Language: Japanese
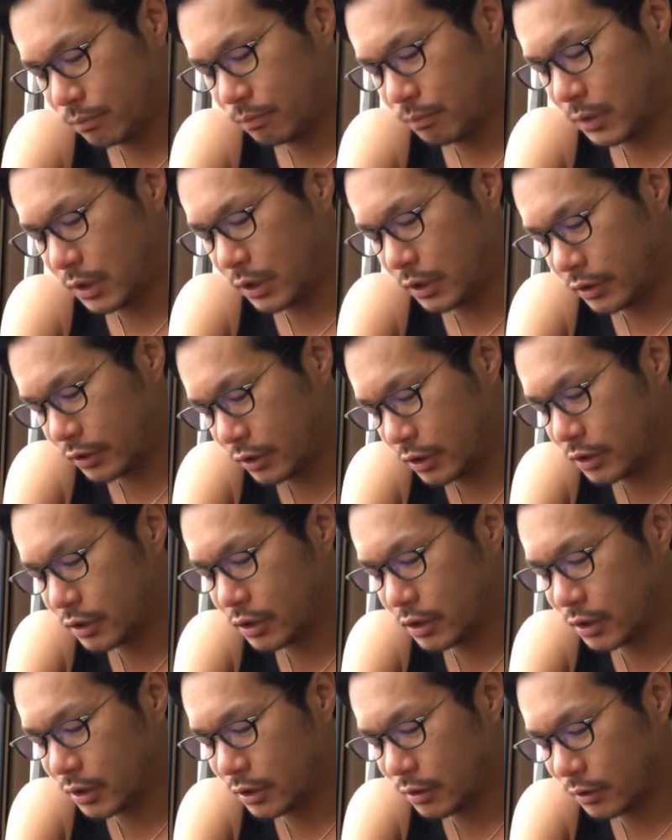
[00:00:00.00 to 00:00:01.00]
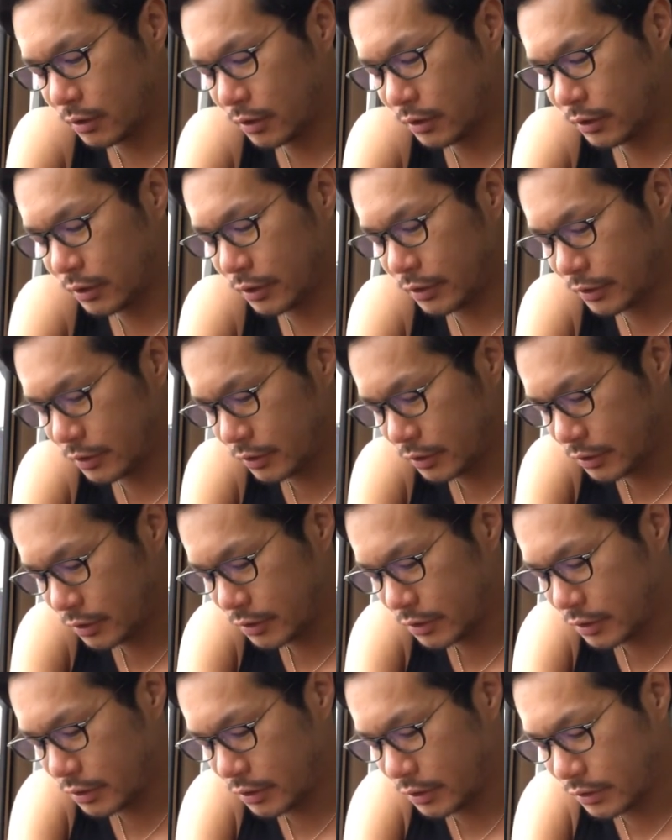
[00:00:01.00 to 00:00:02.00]
う右足出していいですか左足
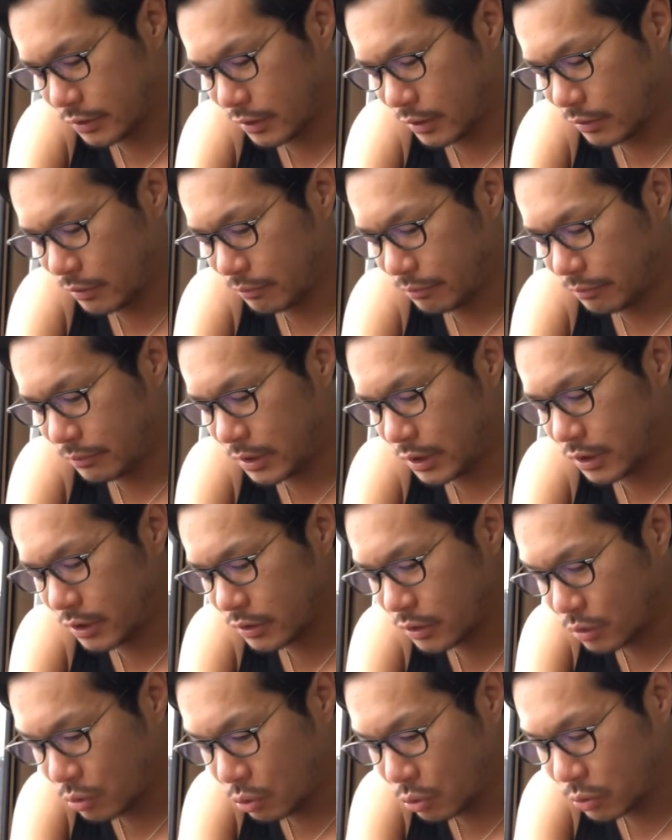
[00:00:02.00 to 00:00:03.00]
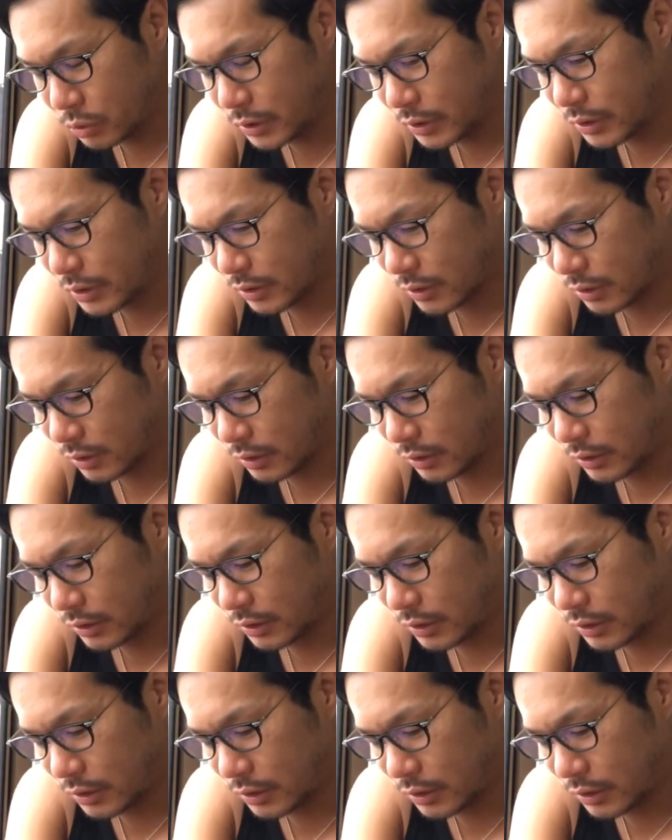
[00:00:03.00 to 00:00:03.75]
出していいですか右足ここでいいですか